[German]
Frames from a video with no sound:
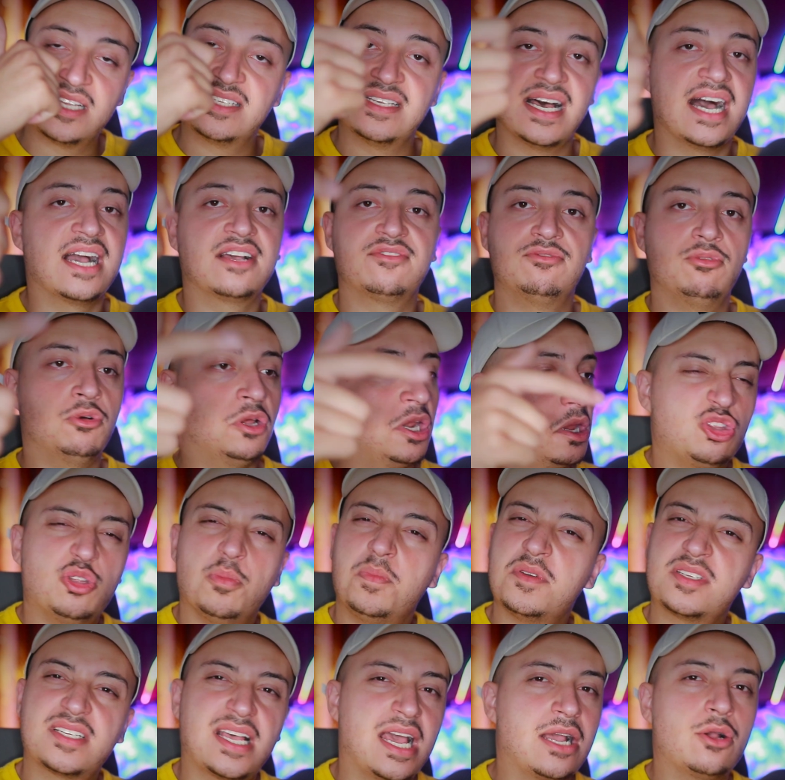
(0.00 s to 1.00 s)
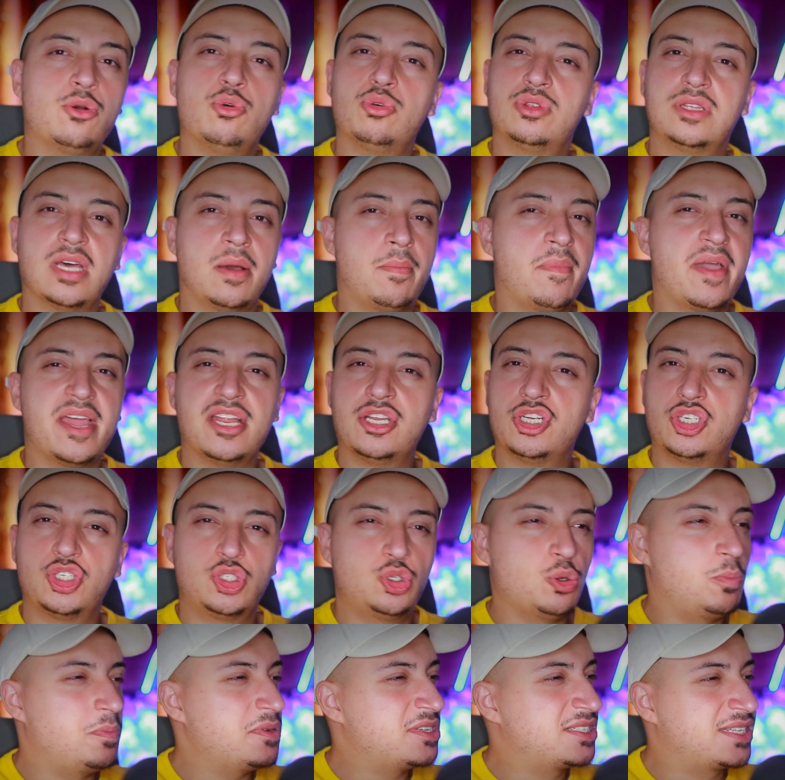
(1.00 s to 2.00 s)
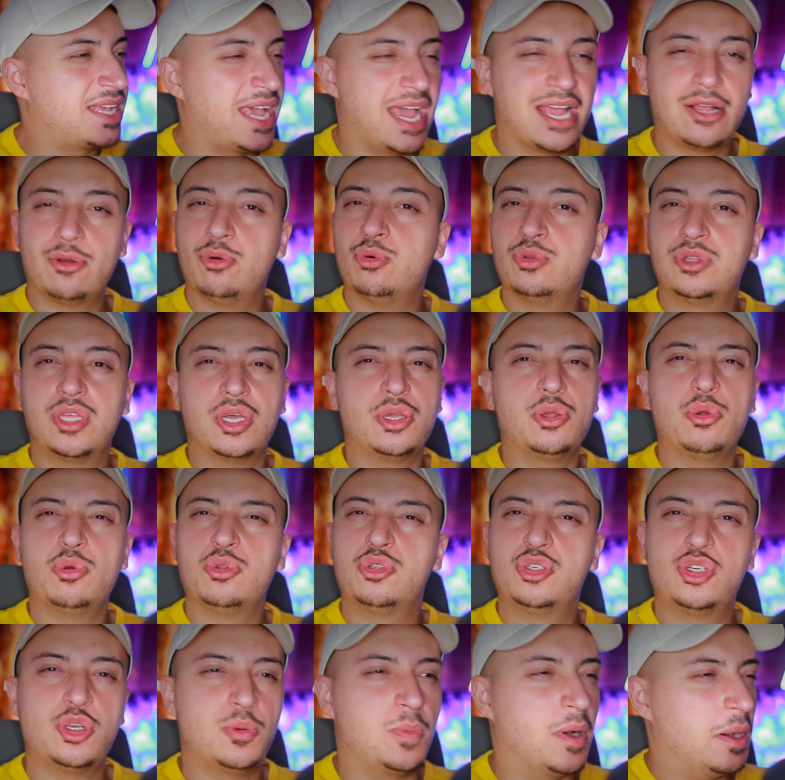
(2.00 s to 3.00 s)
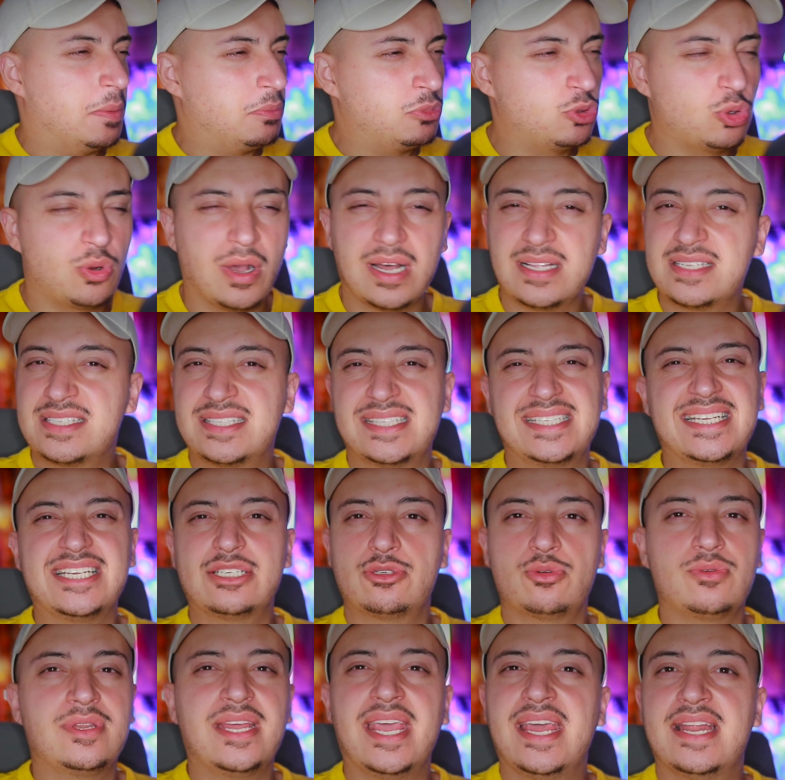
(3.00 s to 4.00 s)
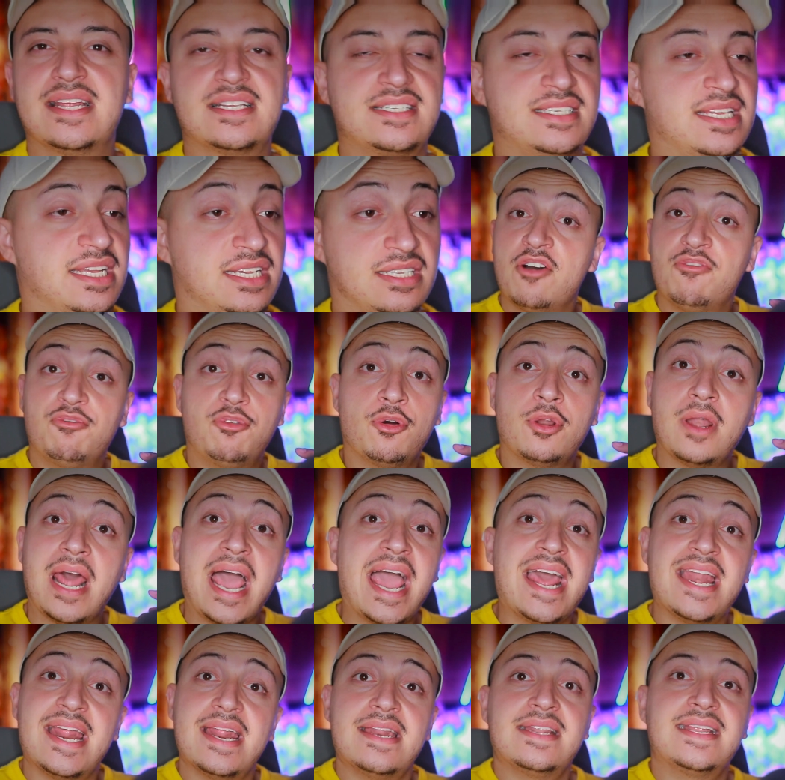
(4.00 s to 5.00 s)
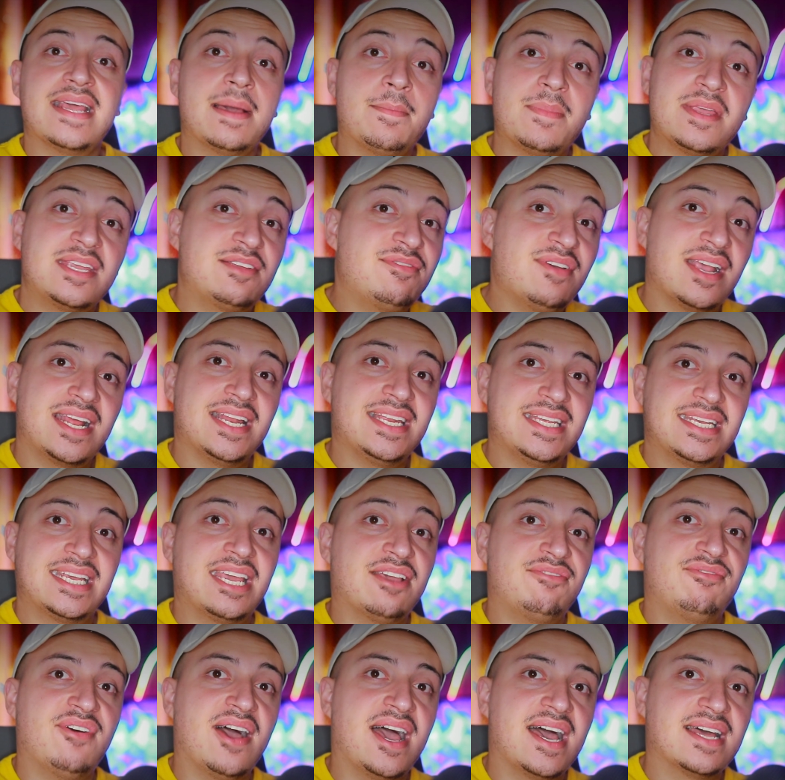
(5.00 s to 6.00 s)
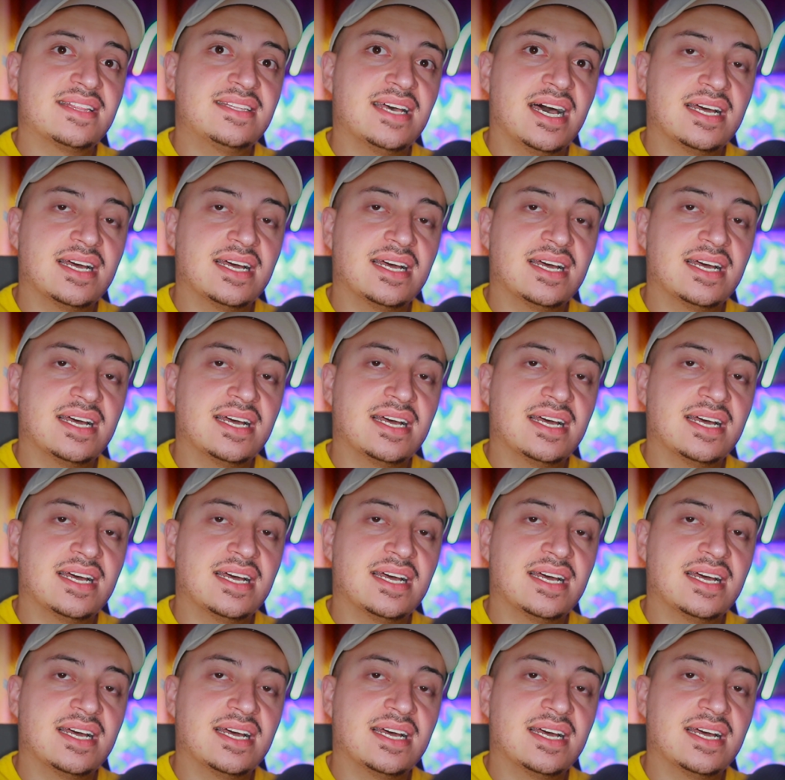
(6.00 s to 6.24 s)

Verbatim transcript: gesagt wurde, du bist kein guter Mensch, du bist kein guter YouTuber, du kannst dies und jenes nicht. Von einem, der mich wirklich gefeiert